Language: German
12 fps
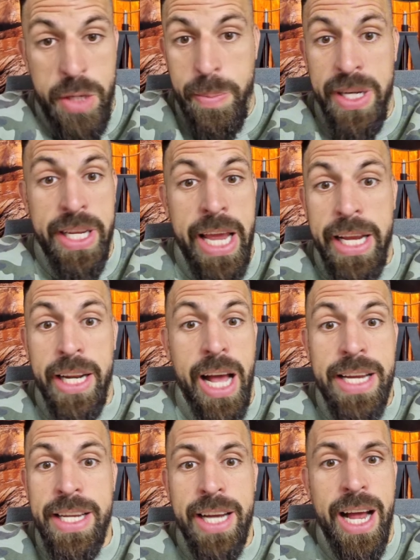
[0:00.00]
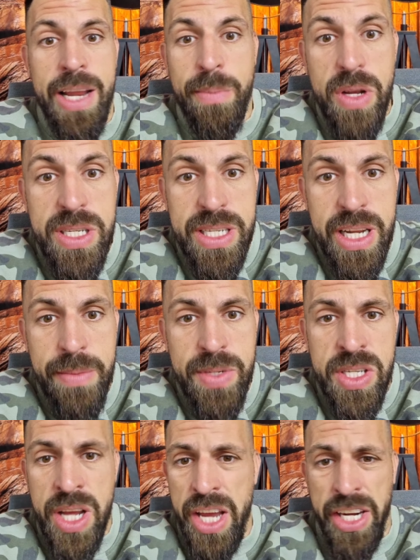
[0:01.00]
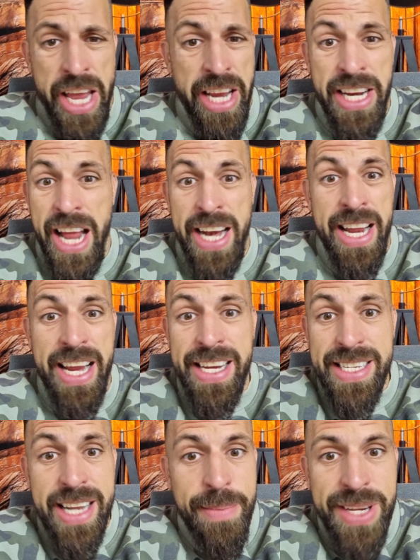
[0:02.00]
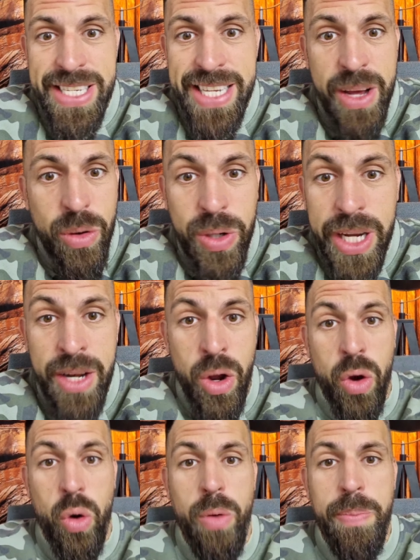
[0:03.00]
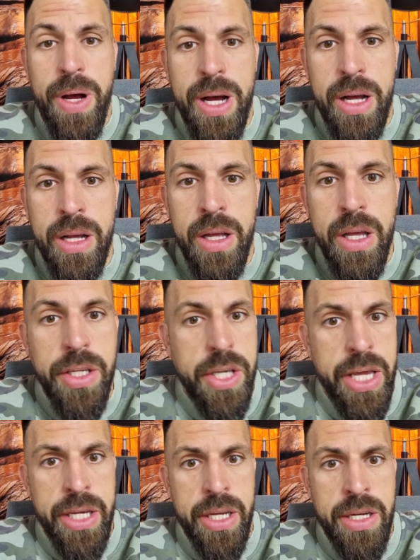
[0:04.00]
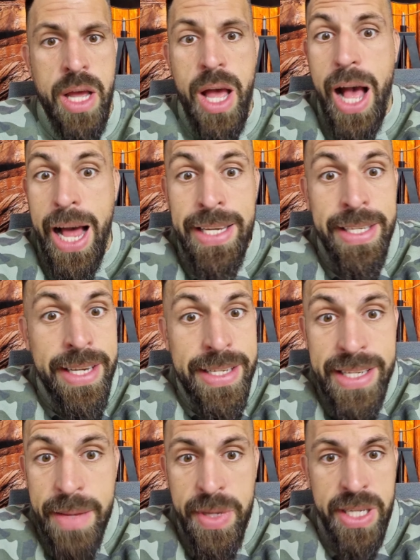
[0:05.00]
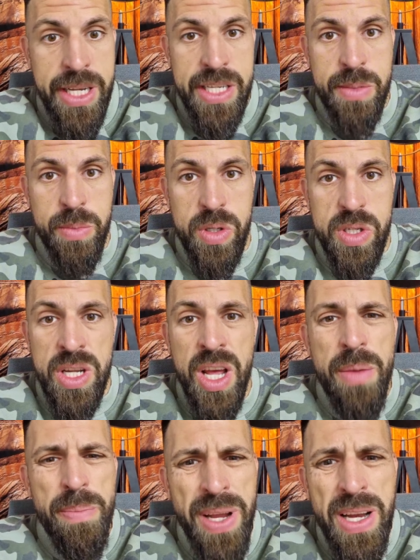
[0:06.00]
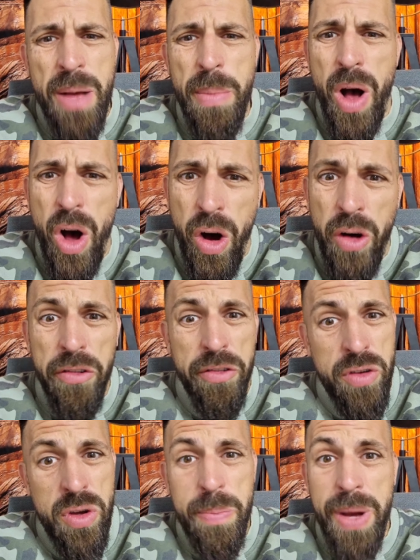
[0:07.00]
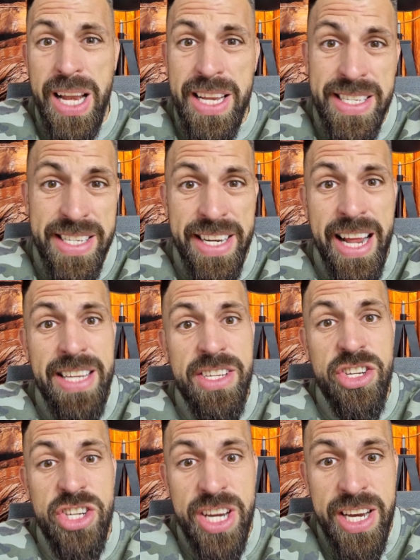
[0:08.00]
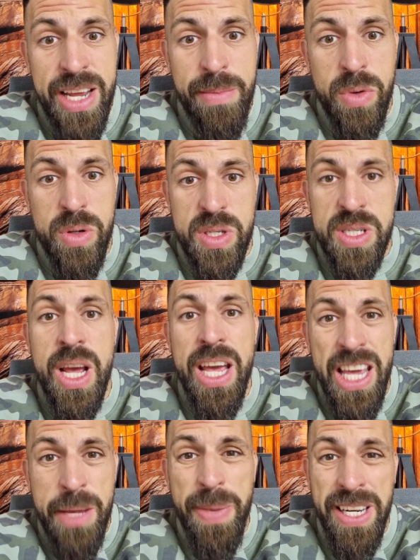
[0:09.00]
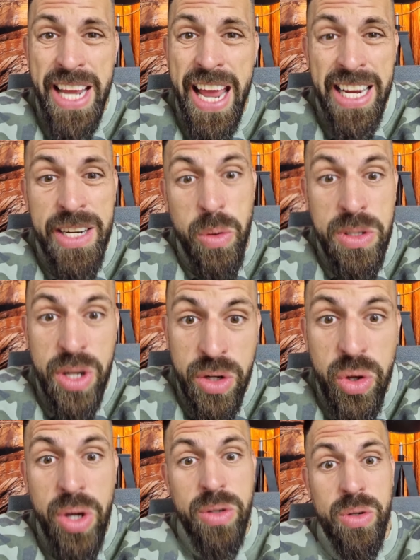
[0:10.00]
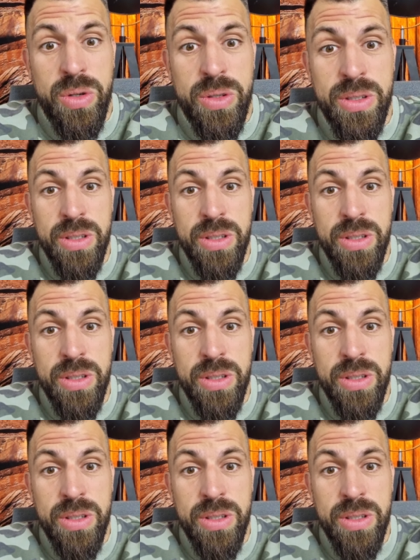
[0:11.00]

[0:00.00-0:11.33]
Ich bin gegen radikale Moslems, gegen eine Islamisierung in Europa, gegen Antisemitismus, bin aber auch für palästinensische Demos. Ich bin gegen Unterdrückung.